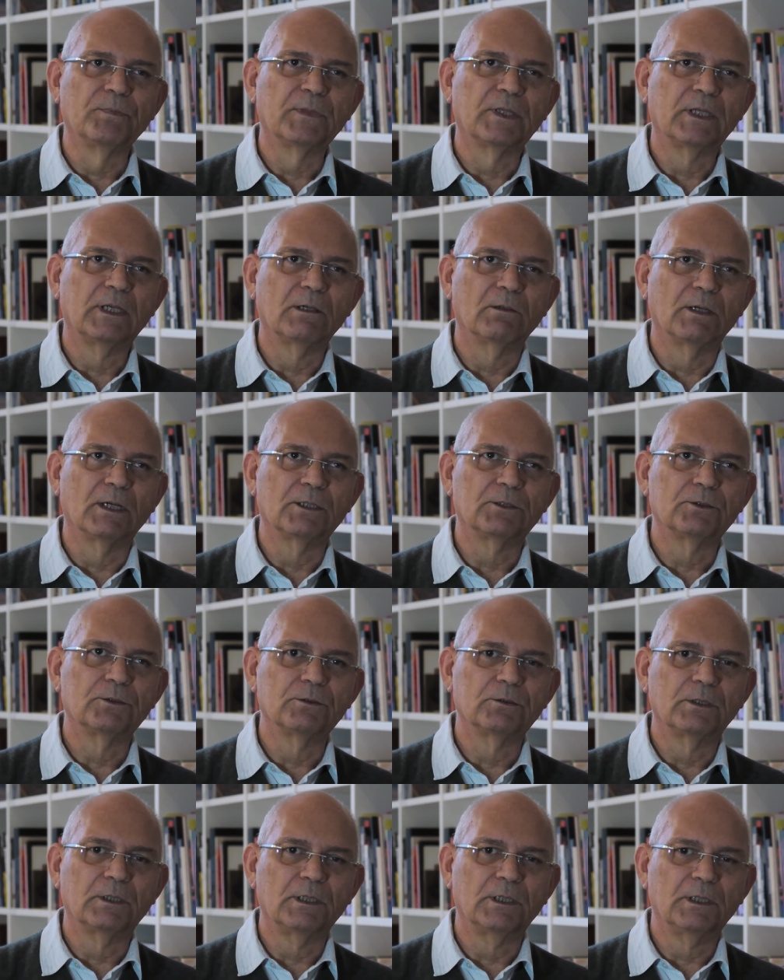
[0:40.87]
que eu
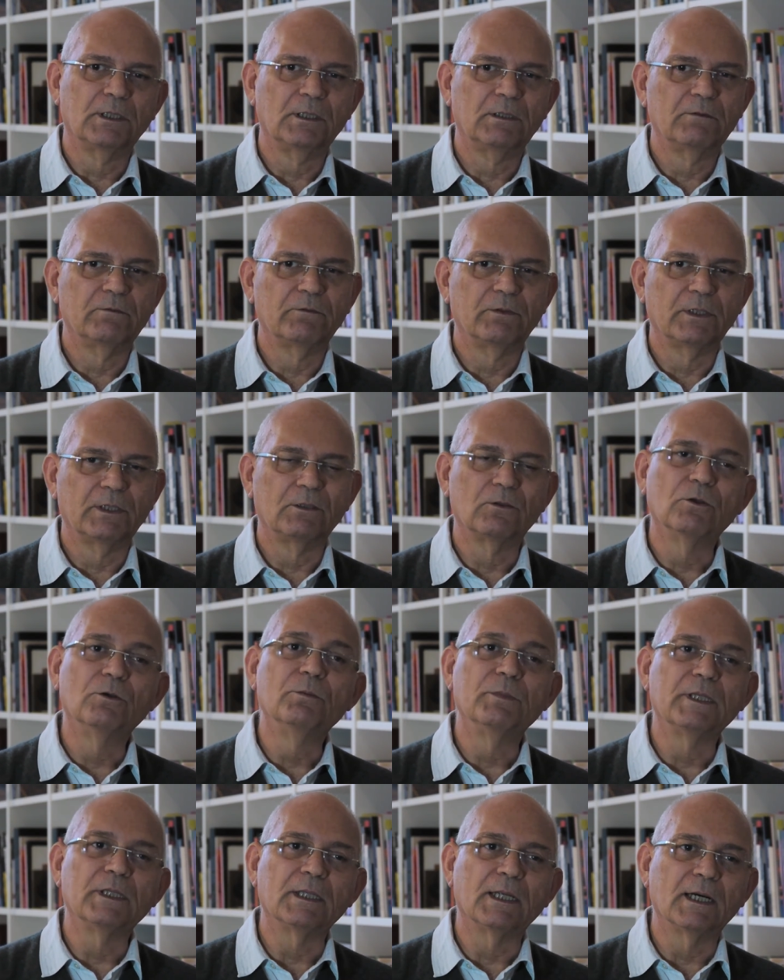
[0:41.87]
acho que vem
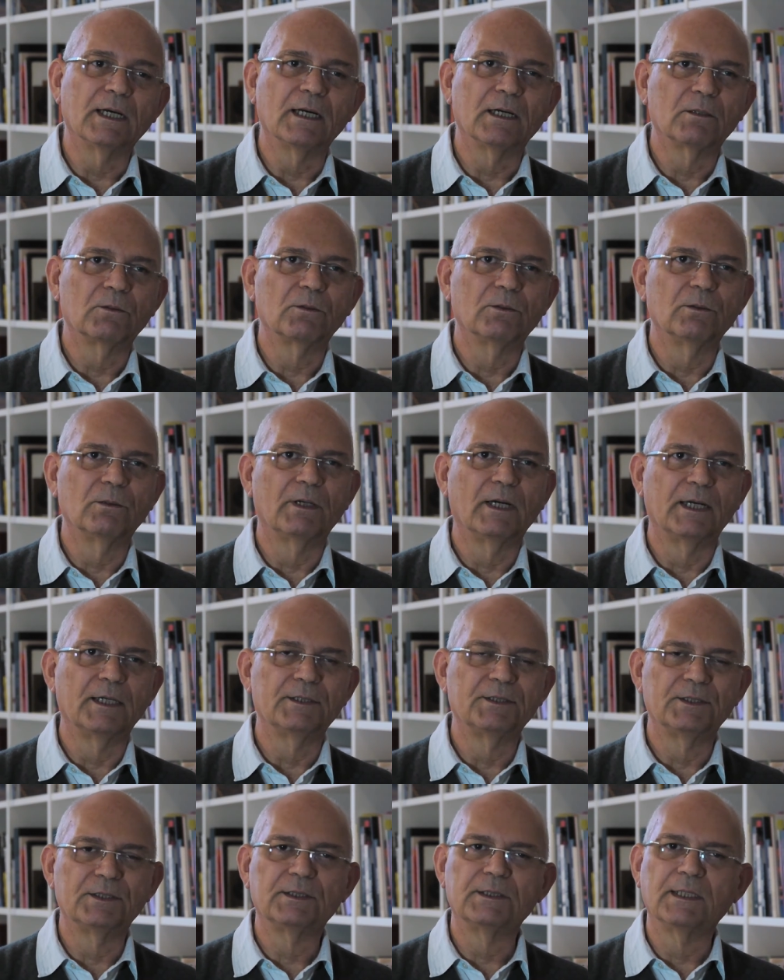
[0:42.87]
culminar com a
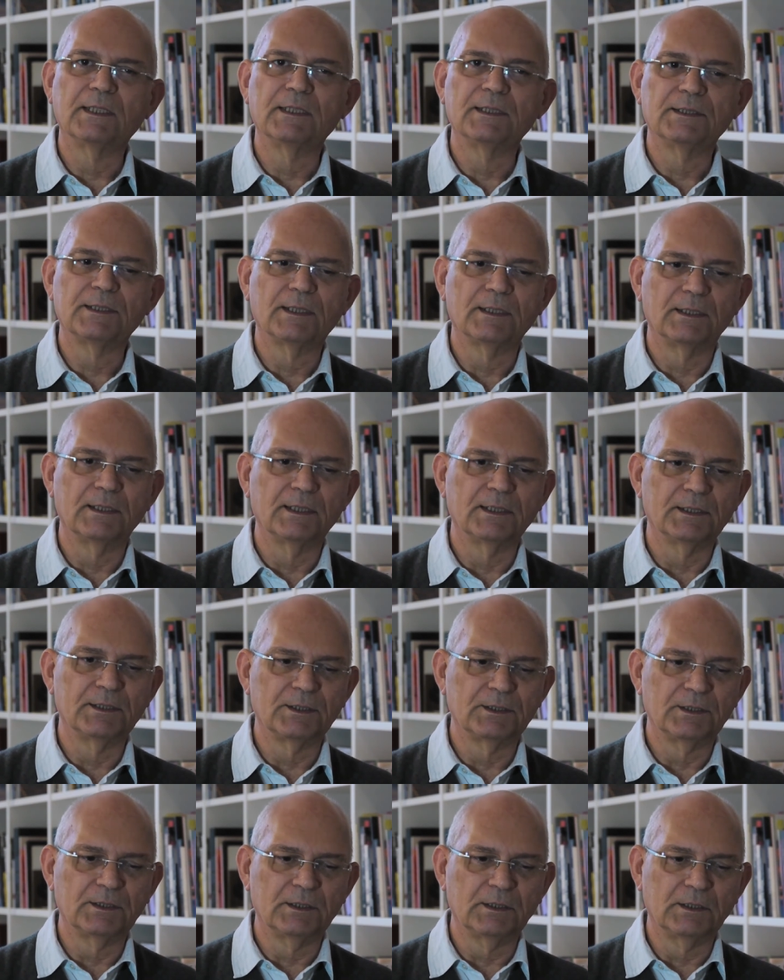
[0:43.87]
existência
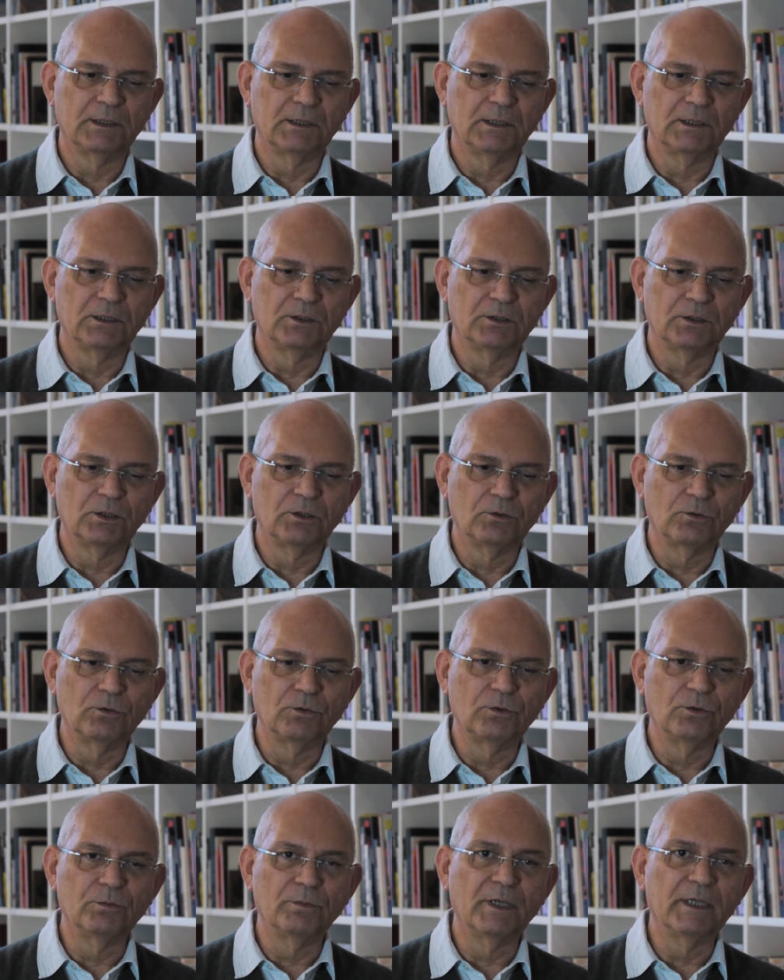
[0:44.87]
desse
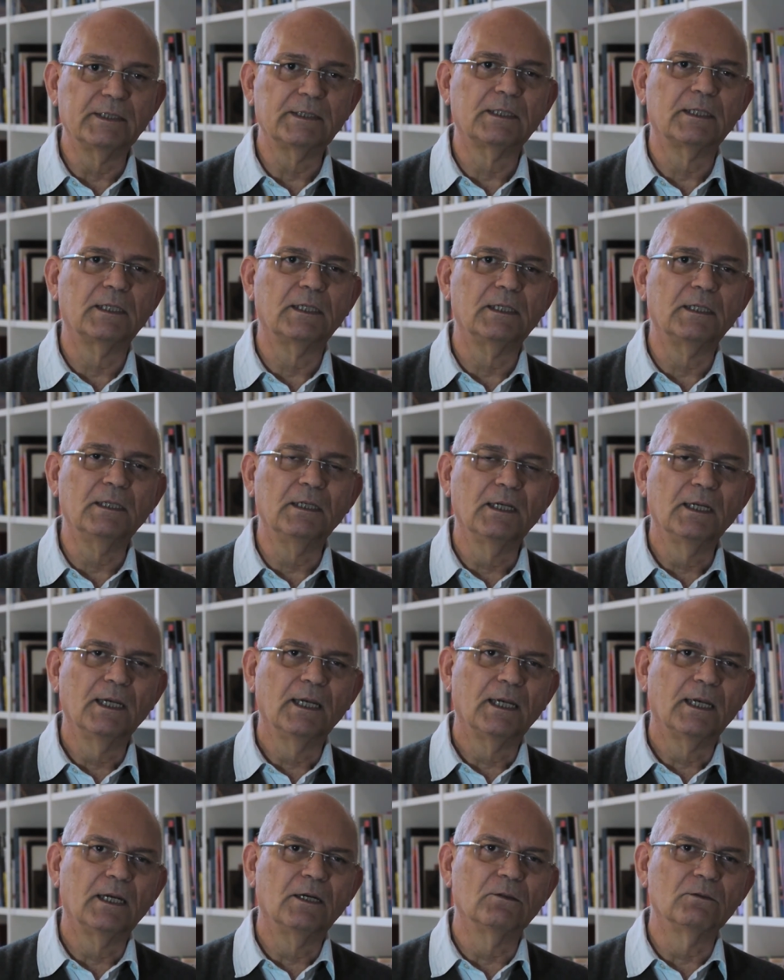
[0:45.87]
instituto, mas que
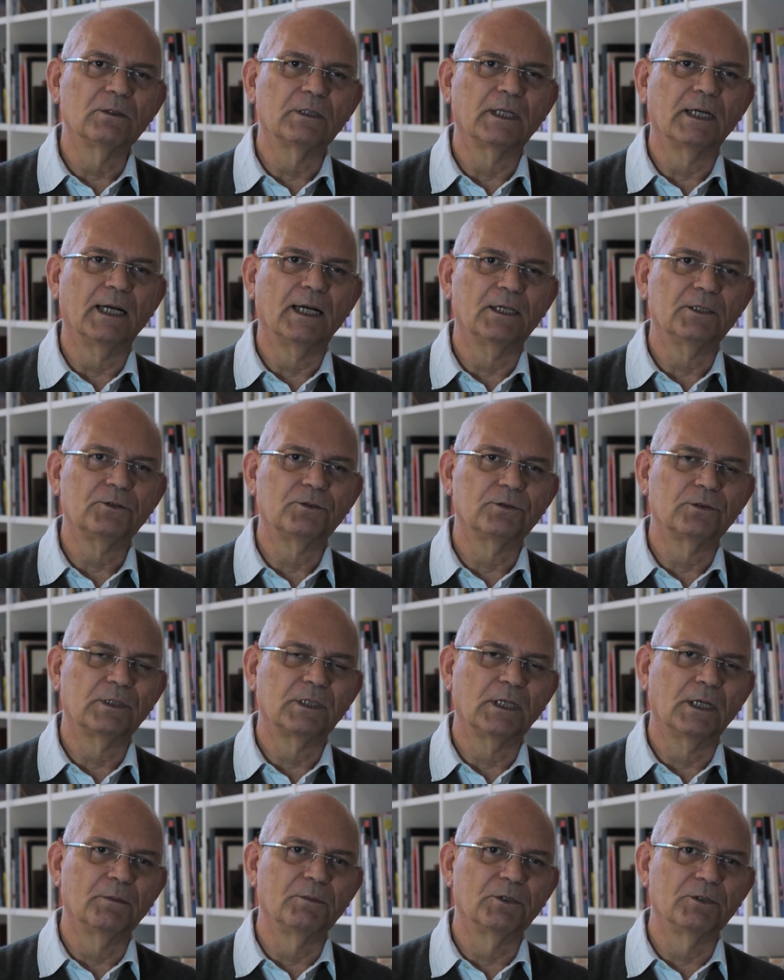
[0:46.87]
é um traço
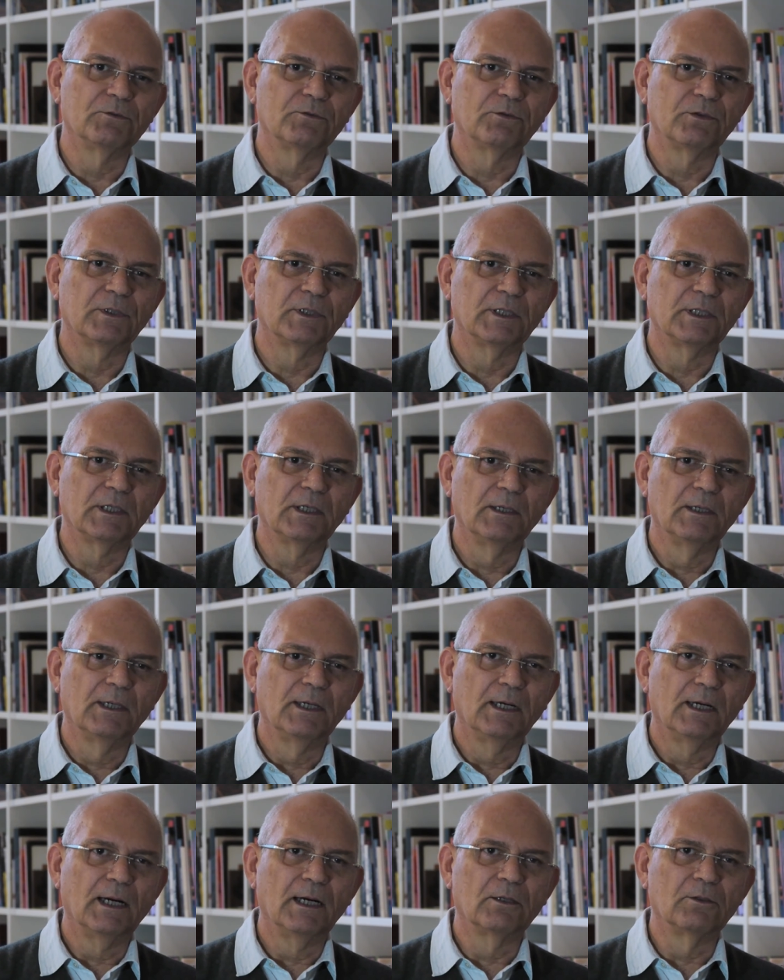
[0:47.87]
que, a meu ver,
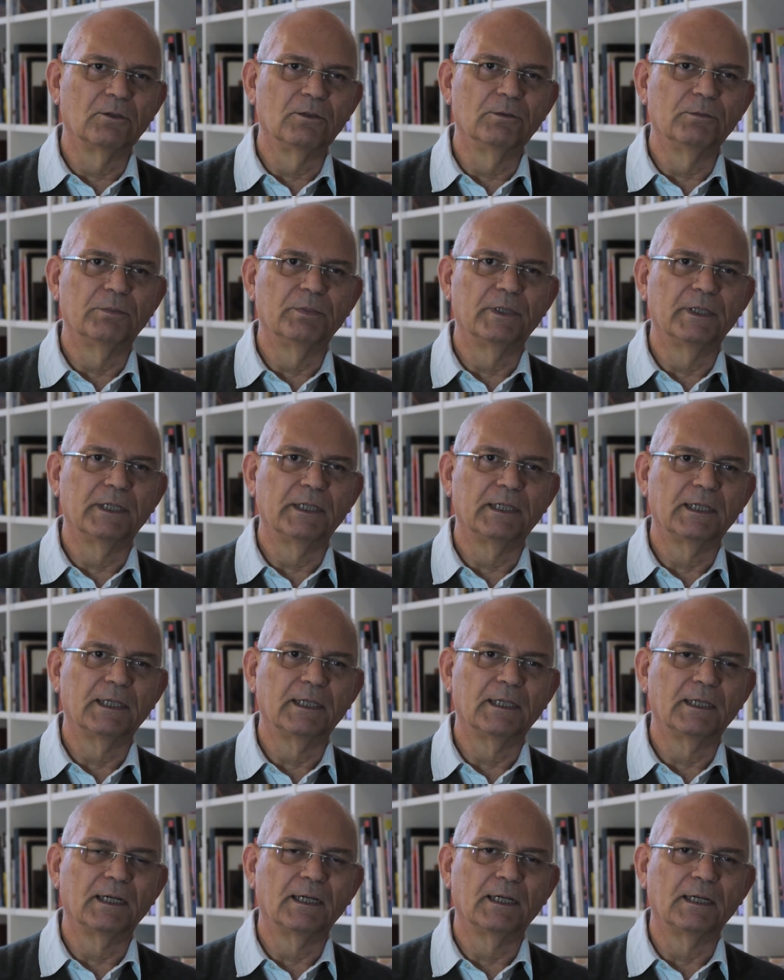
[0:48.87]
acompanha
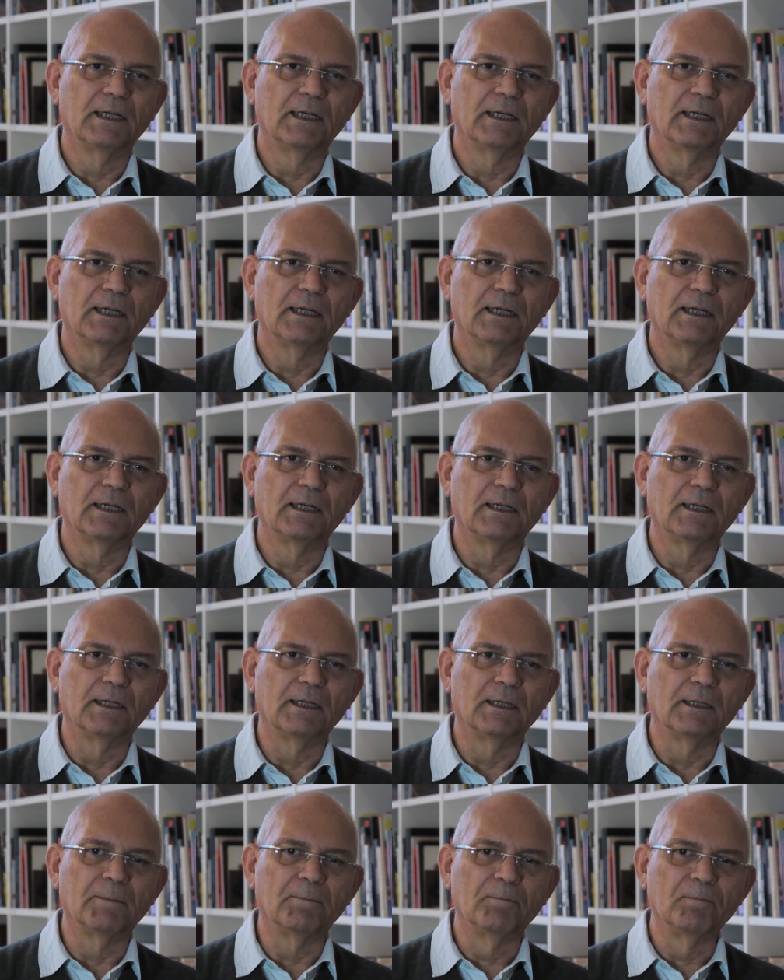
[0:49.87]

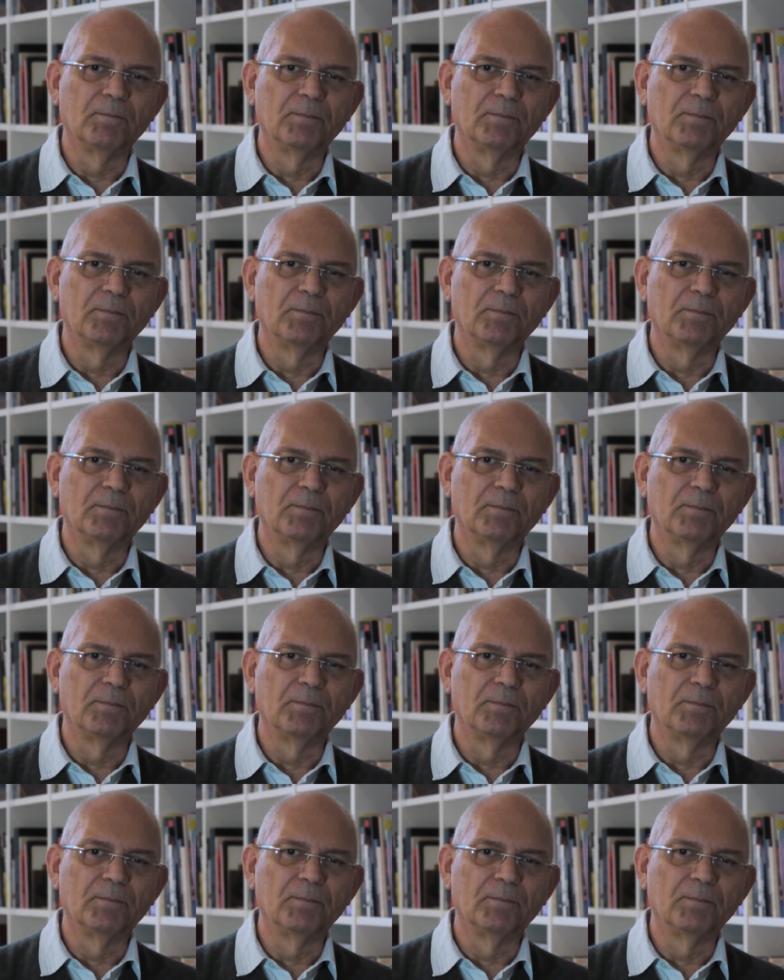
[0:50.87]
a,